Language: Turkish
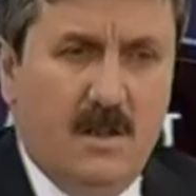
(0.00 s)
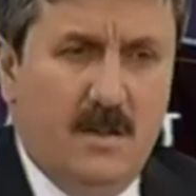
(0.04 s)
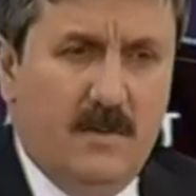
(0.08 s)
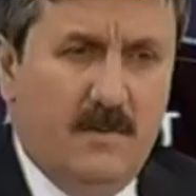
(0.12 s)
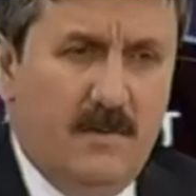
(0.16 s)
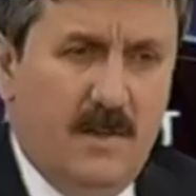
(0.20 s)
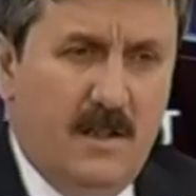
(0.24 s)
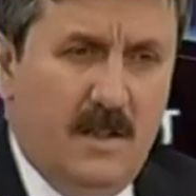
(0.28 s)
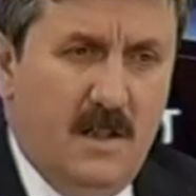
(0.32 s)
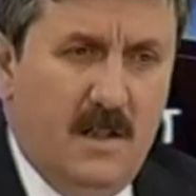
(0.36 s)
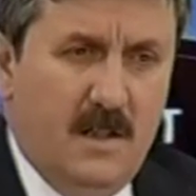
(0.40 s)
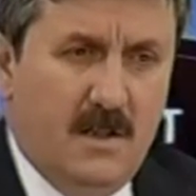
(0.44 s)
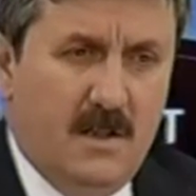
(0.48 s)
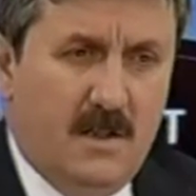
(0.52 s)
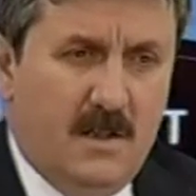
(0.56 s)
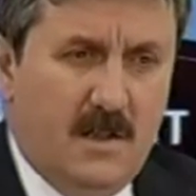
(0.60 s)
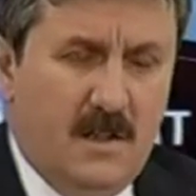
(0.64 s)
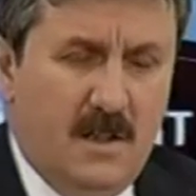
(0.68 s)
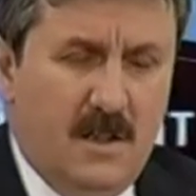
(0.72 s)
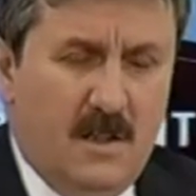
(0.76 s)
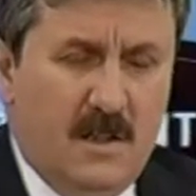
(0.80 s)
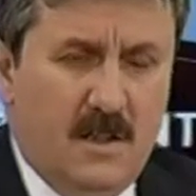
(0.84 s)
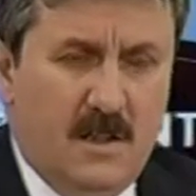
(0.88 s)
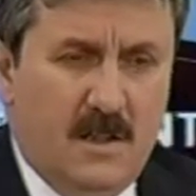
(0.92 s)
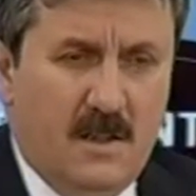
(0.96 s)
veya işte
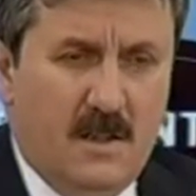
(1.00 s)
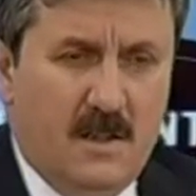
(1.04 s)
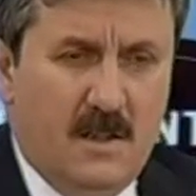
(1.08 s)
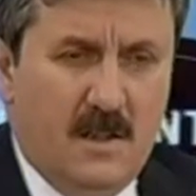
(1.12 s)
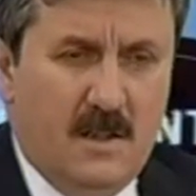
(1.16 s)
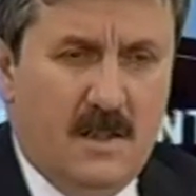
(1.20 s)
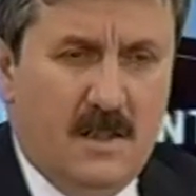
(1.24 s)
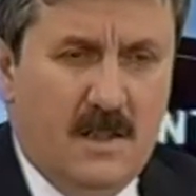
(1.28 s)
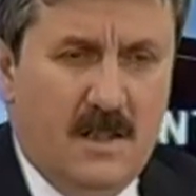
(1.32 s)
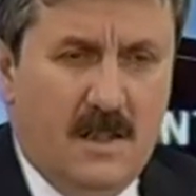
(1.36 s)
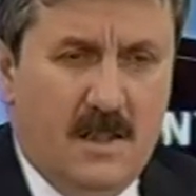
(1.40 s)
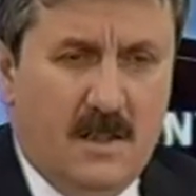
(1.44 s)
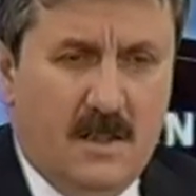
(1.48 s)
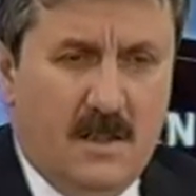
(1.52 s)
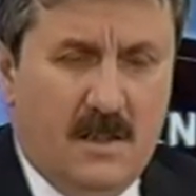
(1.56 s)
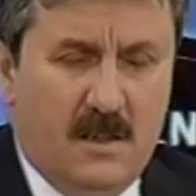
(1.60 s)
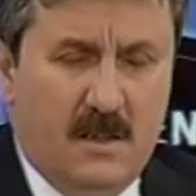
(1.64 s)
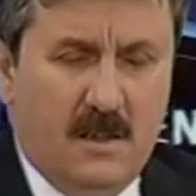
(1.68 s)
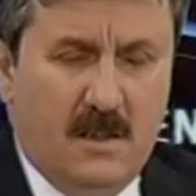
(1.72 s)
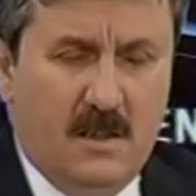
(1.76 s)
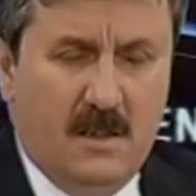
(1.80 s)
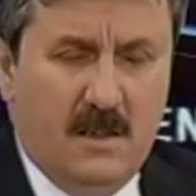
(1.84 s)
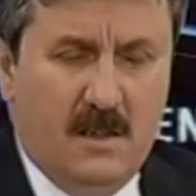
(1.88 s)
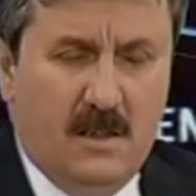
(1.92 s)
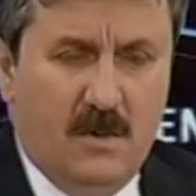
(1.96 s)
e, diğer
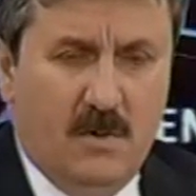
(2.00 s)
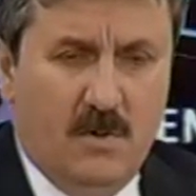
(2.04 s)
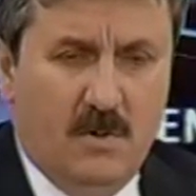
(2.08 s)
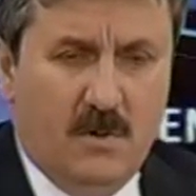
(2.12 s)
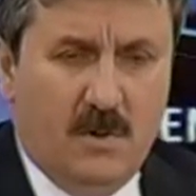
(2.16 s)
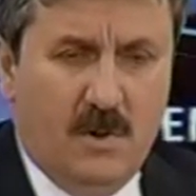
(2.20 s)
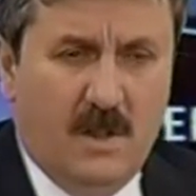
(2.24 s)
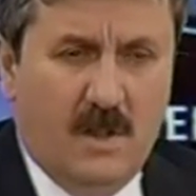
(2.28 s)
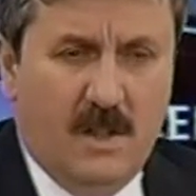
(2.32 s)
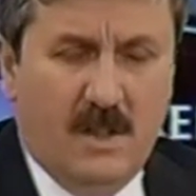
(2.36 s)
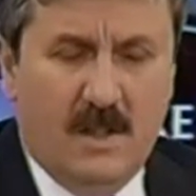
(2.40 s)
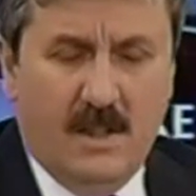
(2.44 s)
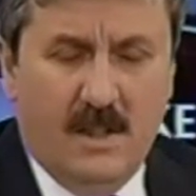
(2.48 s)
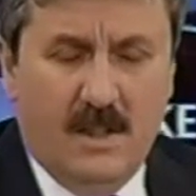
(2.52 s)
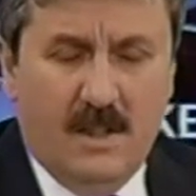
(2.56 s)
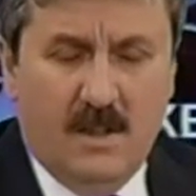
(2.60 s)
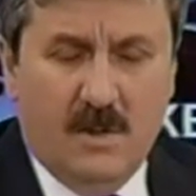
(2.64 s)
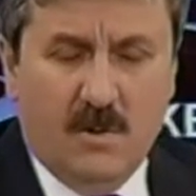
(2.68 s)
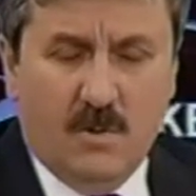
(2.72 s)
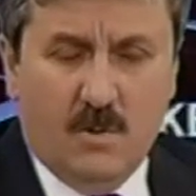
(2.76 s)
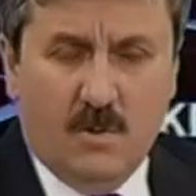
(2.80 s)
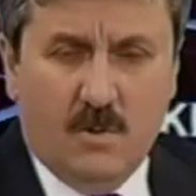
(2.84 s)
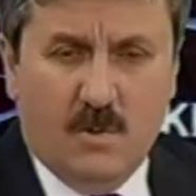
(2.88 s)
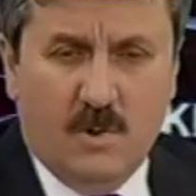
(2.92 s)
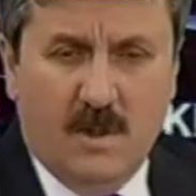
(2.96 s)
e, ülkelerin elini
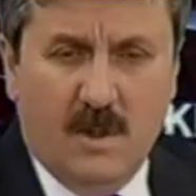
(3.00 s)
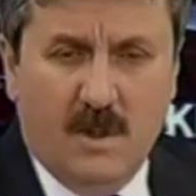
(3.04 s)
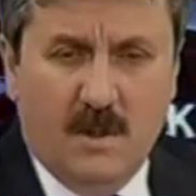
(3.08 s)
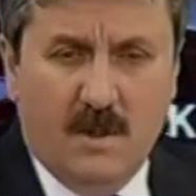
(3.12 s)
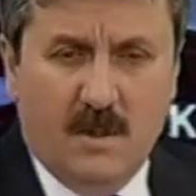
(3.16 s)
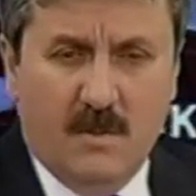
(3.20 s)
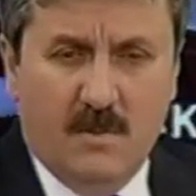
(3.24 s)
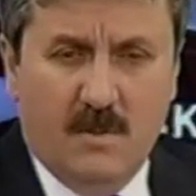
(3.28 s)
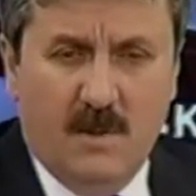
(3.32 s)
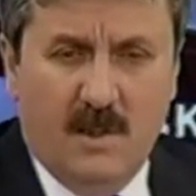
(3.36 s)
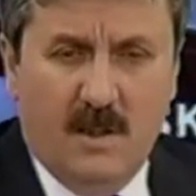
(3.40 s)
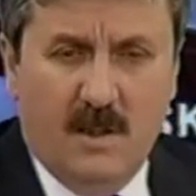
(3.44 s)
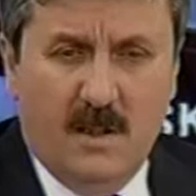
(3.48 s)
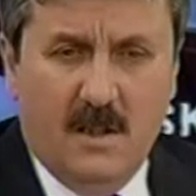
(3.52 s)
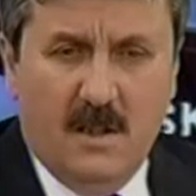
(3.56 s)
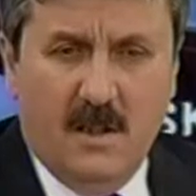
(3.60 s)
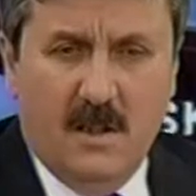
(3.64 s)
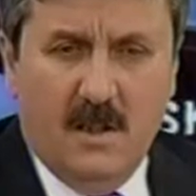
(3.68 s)
güçlendirme,